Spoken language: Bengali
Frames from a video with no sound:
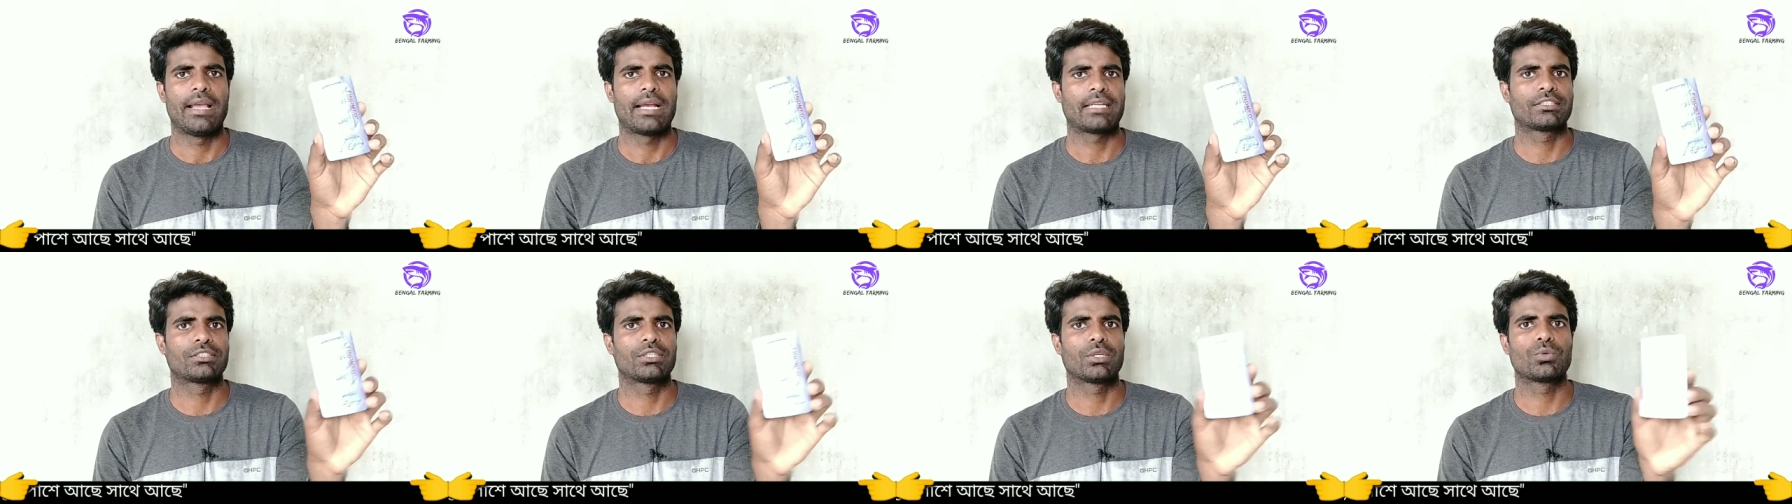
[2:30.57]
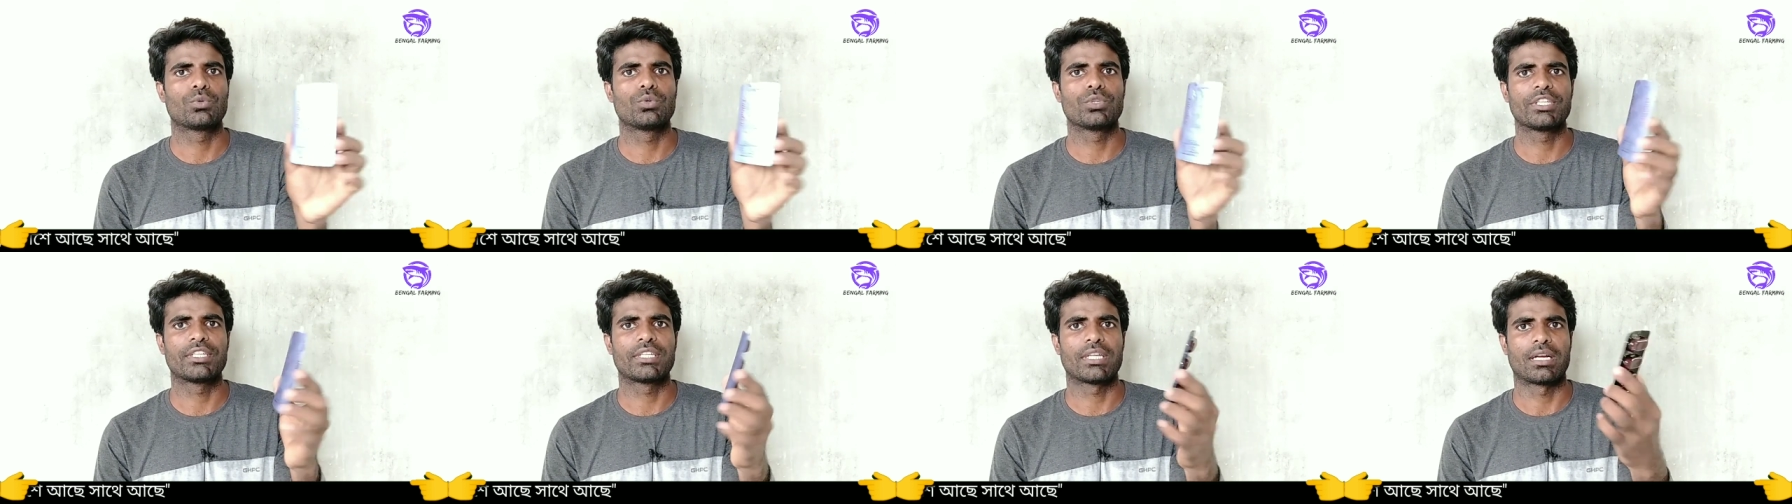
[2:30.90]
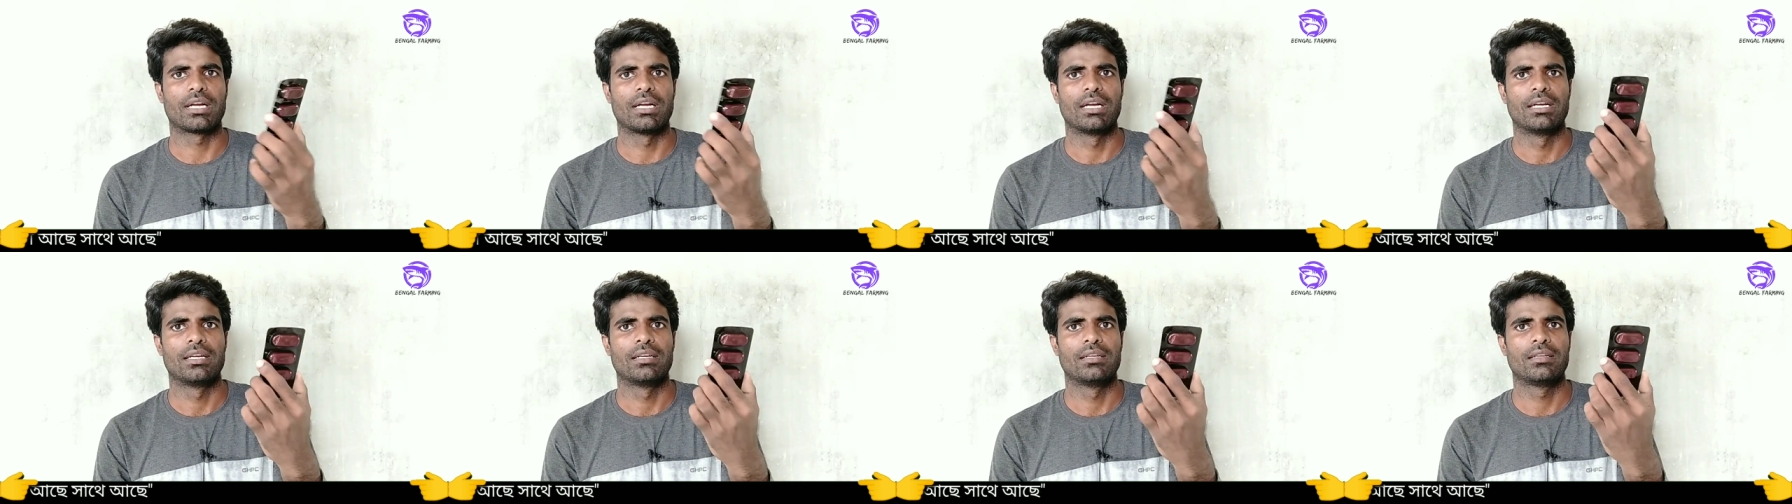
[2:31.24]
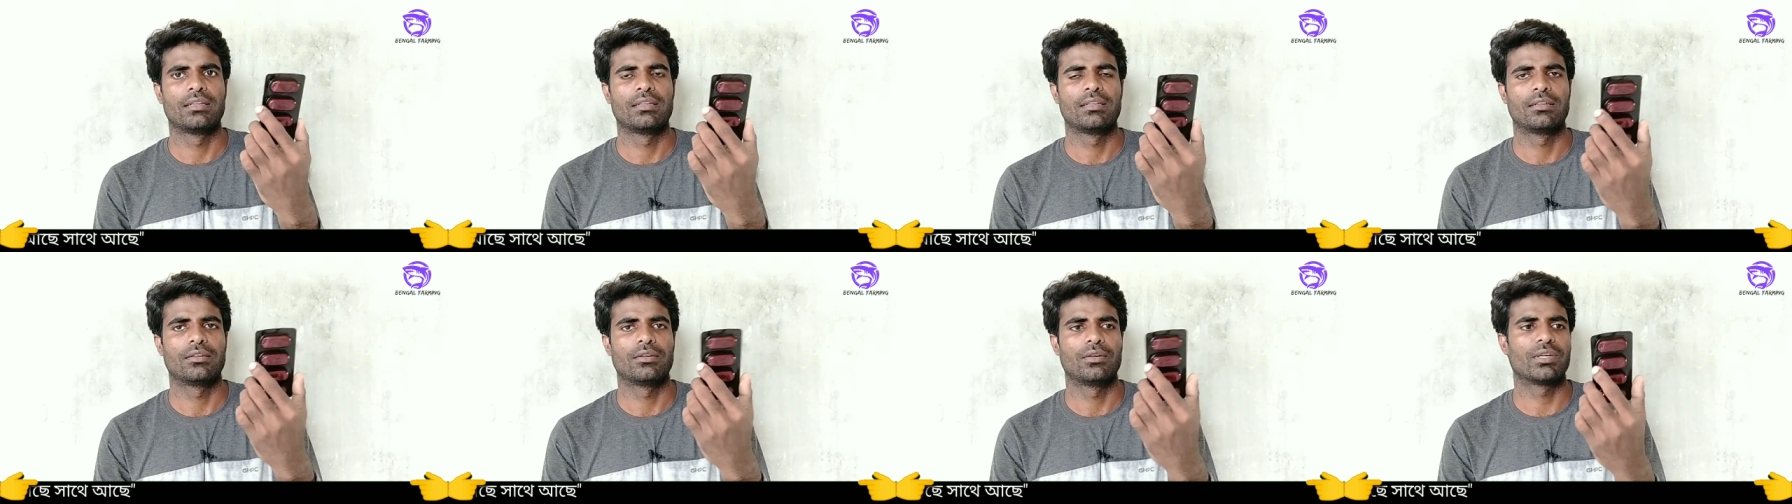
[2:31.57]
একশো কুড়ি টাকা
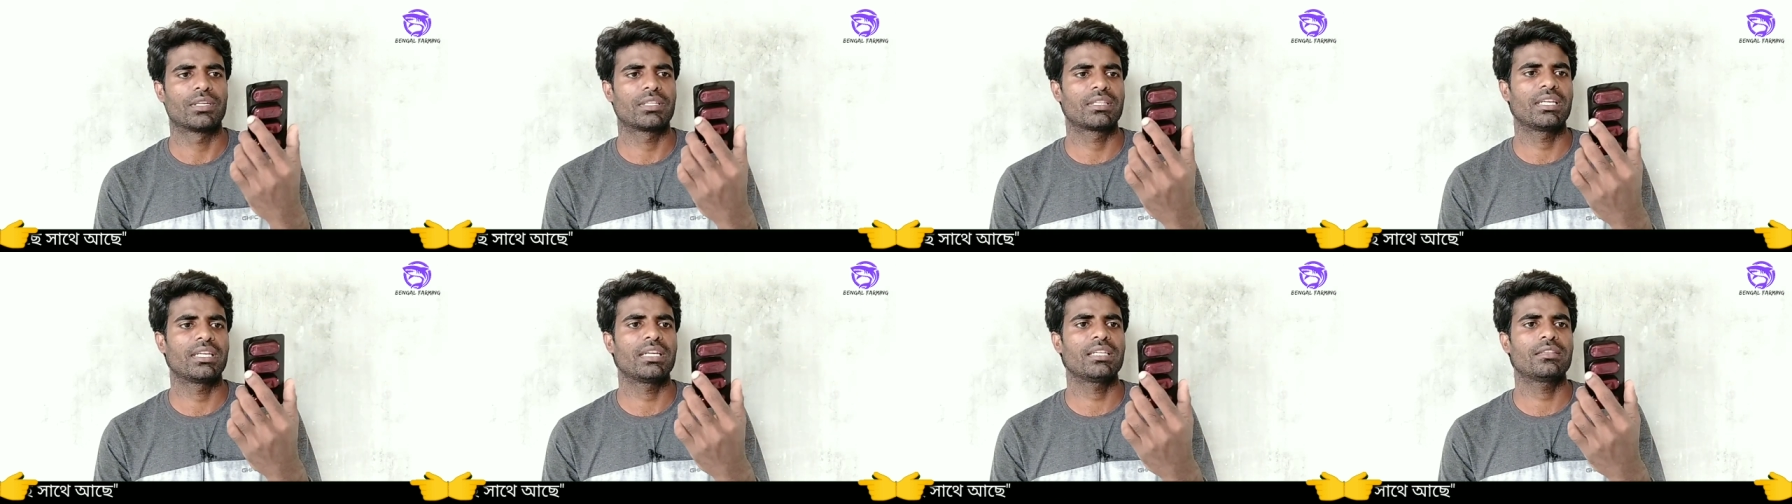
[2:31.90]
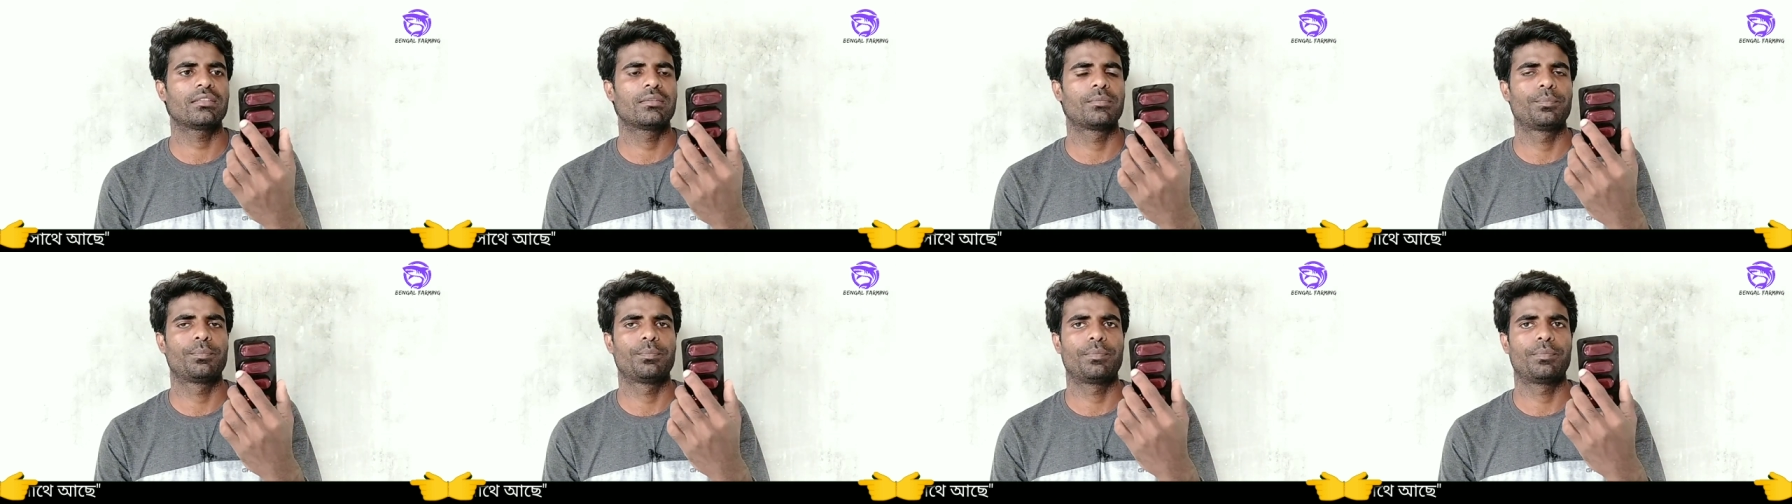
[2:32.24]
অর্থাৎ